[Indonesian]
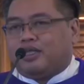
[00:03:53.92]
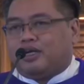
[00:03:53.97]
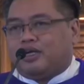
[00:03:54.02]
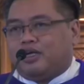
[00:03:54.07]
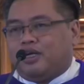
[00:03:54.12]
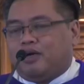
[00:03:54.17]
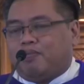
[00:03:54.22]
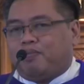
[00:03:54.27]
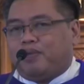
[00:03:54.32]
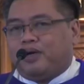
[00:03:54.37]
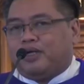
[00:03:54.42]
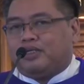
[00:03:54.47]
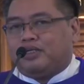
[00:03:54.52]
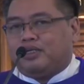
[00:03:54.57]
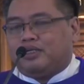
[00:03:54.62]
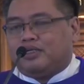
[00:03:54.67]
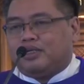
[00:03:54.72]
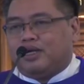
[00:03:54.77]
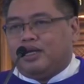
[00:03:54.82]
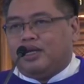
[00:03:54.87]
terdapat
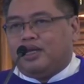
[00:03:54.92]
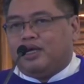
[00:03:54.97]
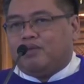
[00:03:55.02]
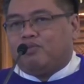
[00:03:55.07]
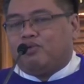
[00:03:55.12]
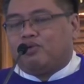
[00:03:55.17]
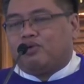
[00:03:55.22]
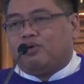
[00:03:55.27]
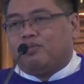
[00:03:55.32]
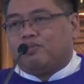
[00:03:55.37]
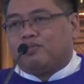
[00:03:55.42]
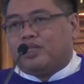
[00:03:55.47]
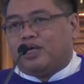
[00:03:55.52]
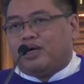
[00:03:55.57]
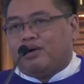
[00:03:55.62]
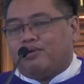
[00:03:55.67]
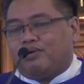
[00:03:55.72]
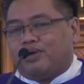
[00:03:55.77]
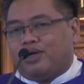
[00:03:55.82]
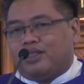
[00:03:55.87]
di dalam hukum
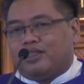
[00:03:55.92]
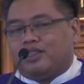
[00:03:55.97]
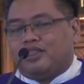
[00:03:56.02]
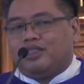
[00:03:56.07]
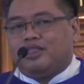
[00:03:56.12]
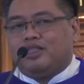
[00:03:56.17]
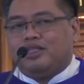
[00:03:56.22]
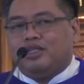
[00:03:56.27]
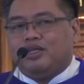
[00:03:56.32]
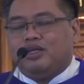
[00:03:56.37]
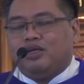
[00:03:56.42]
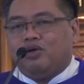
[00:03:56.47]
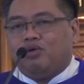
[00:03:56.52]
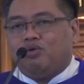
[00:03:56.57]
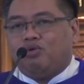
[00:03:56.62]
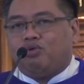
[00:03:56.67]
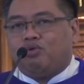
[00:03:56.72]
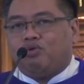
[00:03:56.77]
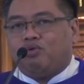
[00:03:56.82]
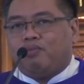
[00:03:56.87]
Taurat
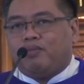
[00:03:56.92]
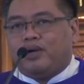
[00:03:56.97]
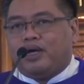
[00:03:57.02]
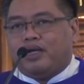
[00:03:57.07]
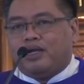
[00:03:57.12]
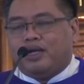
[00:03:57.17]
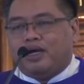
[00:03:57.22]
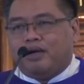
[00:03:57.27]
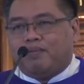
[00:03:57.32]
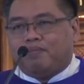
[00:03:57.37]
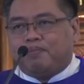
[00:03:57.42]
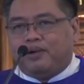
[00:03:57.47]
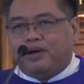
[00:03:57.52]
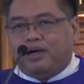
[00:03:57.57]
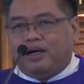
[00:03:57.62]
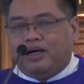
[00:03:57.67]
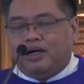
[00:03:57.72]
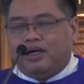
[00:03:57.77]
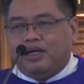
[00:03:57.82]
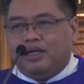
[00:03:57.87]
hukuman
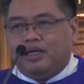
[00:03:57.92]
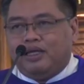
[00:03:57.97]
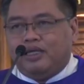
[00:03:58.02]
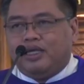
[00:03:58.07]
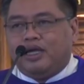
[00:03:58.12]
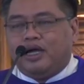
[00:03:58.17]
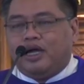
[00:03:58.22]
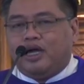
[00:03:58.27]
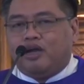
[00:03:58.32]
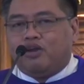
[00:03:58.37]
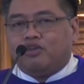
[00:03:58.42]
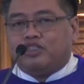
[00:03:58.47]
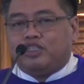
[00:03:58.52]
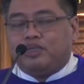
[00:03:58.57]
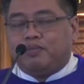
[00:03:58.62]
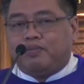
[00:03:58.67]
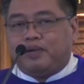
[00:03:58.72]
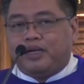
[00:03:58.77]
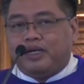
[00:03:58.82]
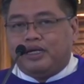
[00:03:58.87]
apa yang harus
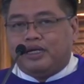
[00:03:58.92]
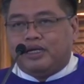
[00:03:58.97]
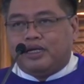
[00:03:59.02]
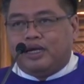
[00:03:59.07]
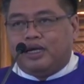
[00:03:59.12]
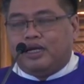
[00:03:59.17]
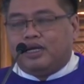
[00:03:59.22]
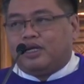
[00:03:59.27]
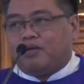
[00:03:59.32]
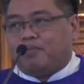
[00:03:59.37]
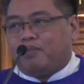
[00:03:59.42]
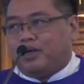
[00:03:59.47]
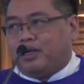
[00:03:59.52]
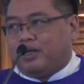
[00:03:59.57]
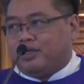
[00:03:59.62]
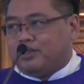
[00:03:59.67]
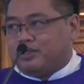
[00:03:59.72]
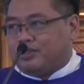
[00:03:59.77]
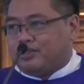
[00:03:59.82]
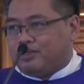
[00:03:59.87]
diberikan
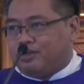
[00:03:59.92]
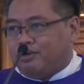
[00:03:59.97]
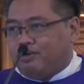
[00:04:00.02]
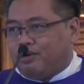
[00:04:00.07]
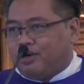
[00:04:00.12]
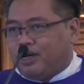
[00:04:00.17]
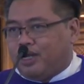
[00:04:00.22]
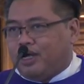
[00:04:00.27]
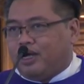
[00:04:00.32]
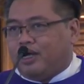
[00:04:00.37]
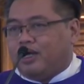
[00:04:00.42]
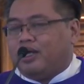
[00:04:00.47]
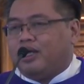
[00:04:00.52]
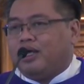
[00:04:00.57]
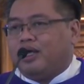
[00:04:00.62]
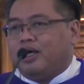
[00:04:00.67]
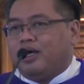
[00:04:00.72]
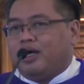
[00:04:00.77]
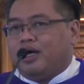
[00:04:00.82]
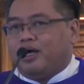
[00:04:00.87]
kepada seseorang
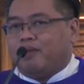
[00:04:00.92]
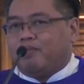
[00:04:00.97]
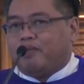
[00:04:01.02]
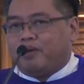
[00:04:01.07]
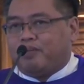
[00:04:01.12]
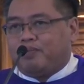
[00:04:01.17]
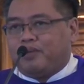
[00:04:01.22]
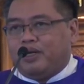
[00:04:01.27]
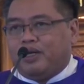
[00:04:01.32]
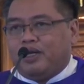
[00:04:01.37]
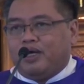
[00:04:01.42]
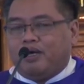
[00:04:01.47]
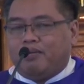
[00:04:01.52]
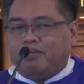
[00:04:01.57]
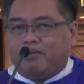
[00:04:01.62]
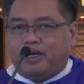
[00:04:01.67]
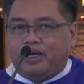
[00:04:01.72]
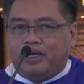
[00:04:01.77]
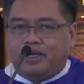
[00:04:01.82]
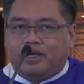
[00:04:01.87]
apabila
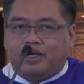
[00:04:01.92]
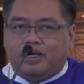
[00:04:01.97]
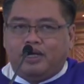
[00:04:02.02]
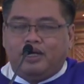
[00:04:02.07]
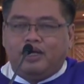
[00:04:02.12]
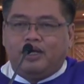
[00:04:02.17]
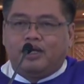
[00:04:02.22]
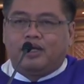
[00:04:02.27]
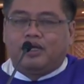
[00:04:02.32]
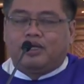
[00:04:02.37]
mereka